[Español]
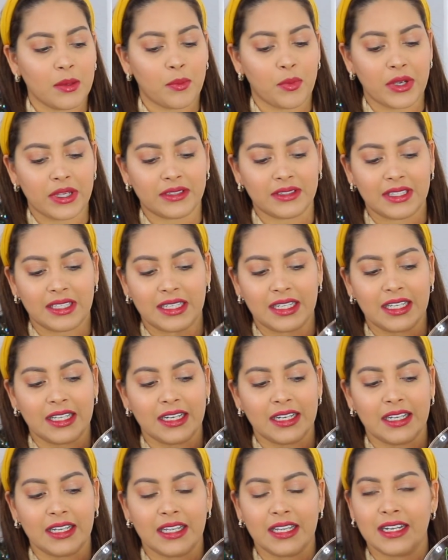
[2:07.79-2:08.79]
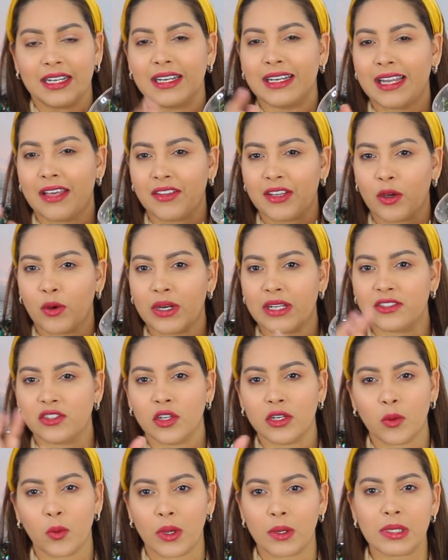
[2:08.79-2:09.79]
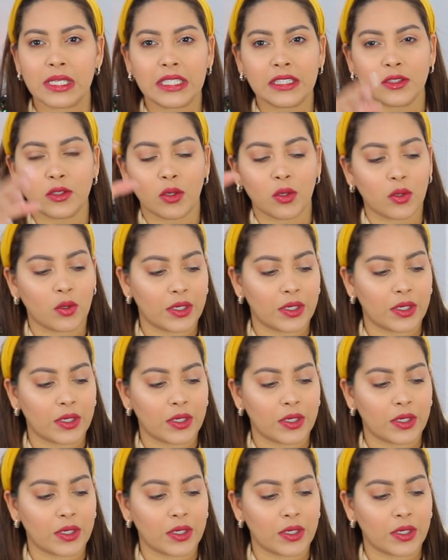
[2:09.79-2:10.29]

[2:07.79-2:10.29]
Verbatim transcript: pues tener eh, las decoraciones, huevitos,